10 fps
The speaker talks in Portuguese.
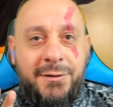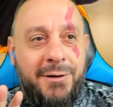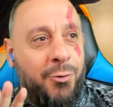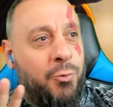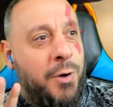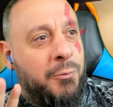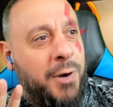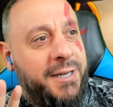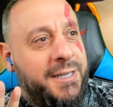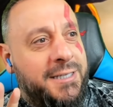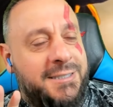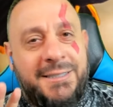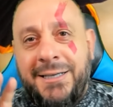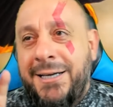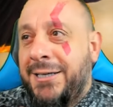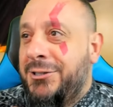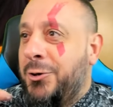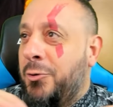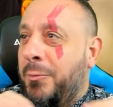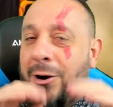algum aquarista, de
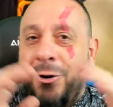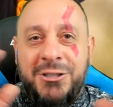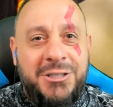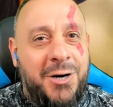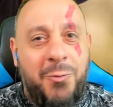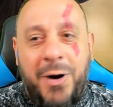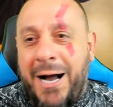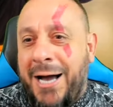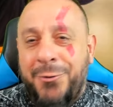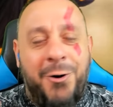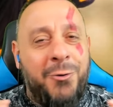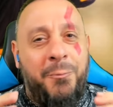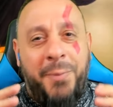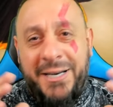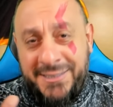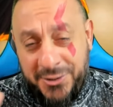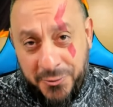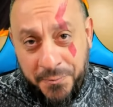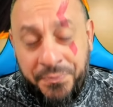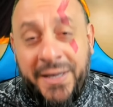alguma loja de aquário, algo
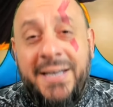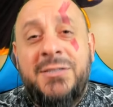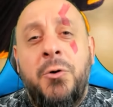parecido. Esse é o